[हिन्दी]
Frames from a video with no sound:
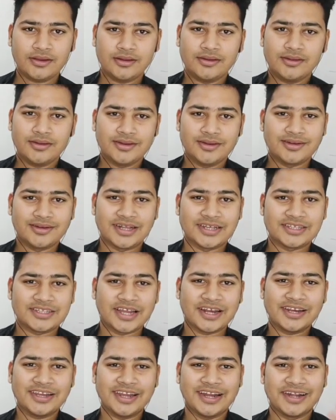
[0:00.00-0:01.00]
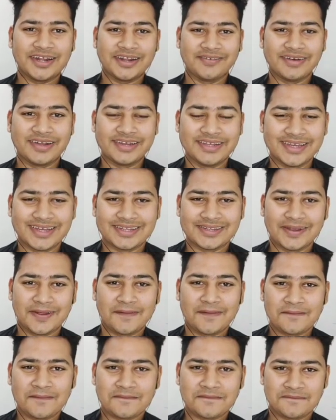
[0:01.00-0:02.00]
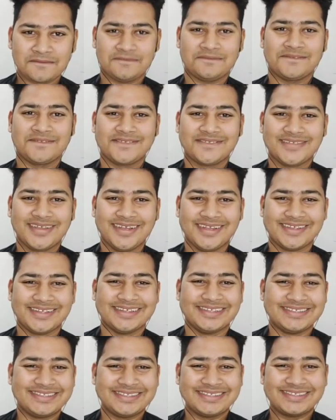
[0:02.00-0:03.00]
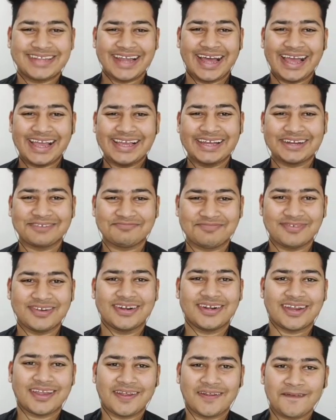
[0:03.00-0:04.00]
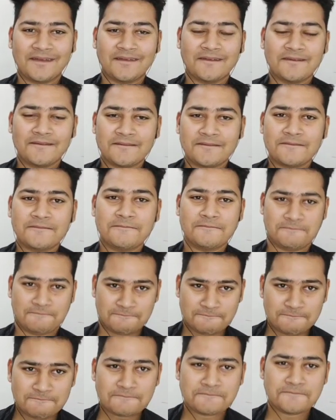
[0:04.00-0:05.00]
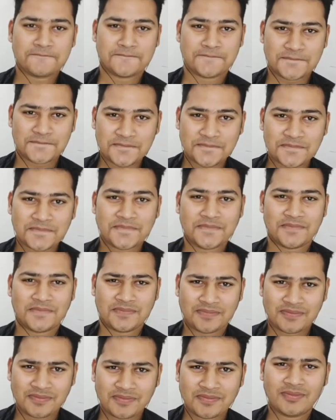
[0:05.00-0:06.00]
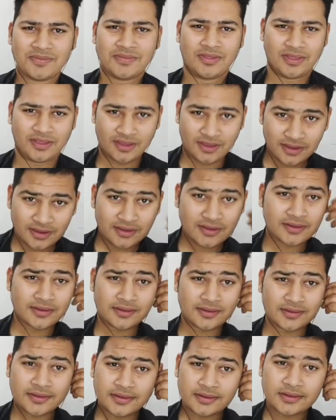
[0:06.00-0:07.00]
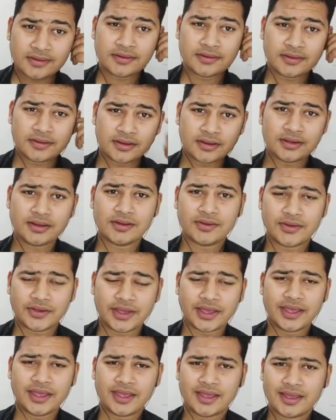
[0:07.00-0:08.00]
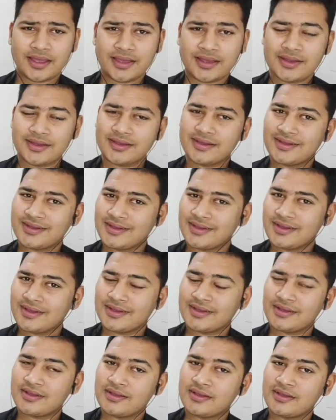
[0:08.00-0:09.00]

नजर नहीं हटने वाली है टाइगर देश के अमन और देश के दुश्मनों के बीच okay. कितना फासला है